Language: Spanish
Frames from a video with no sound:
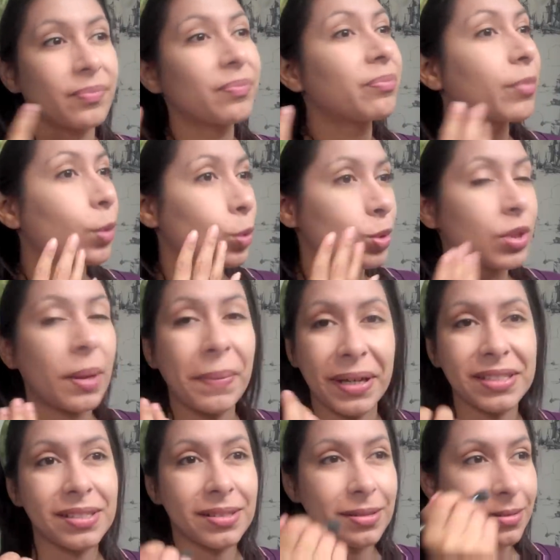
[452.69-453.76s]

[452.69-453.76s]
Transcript: Me gusta más.